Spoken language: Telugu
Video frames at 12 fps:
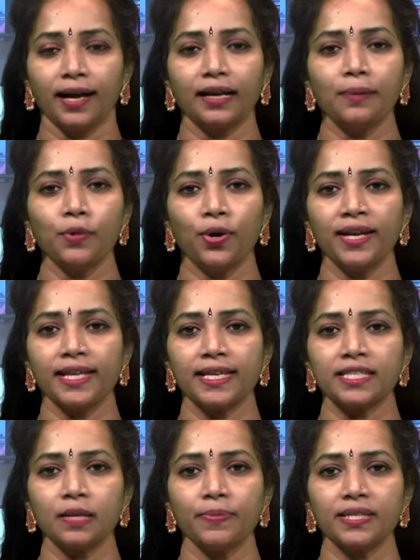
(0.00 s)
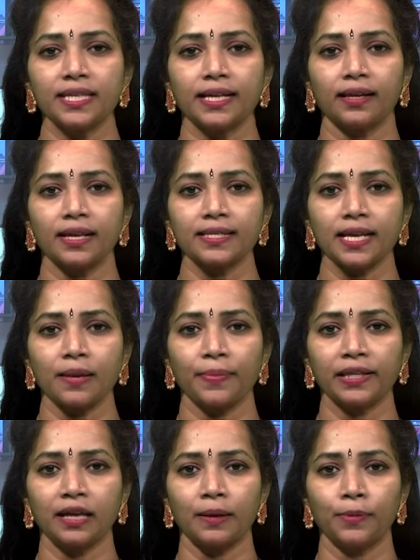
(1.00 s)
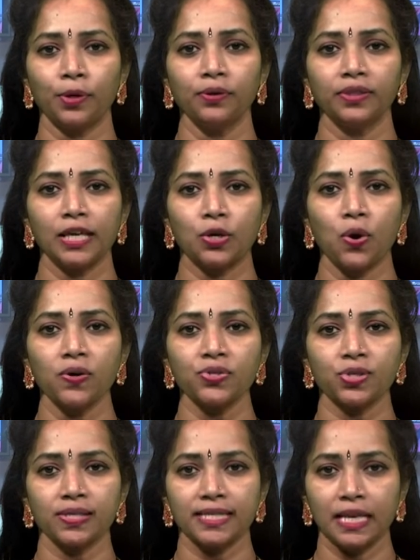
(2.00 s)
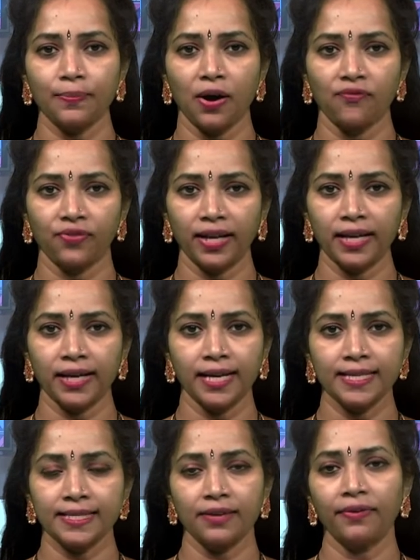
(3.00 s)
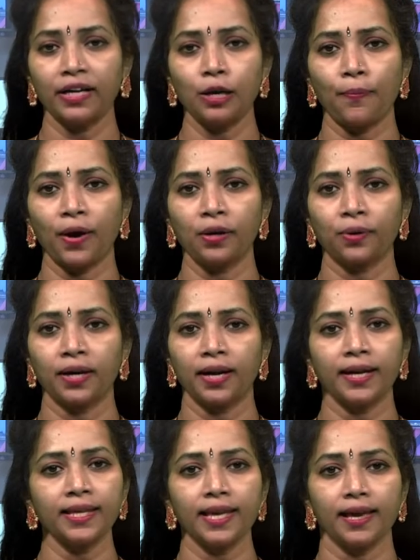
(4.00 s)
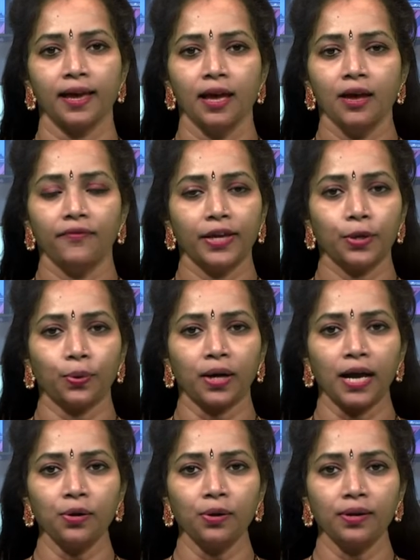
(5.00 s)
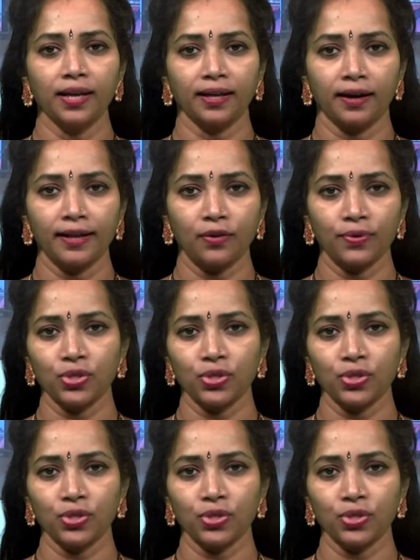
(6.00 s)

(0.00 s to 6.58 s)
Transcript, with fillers: నగరంలోని ఎస్టీబీసీ కళాశాల మైదానంలో ది గోస్ట్ సినిమా ఫ్రీ రిలీజ్ ఈవెంట్లో పాల్గొనడానికి వీరు కర్నూలు నగరానికి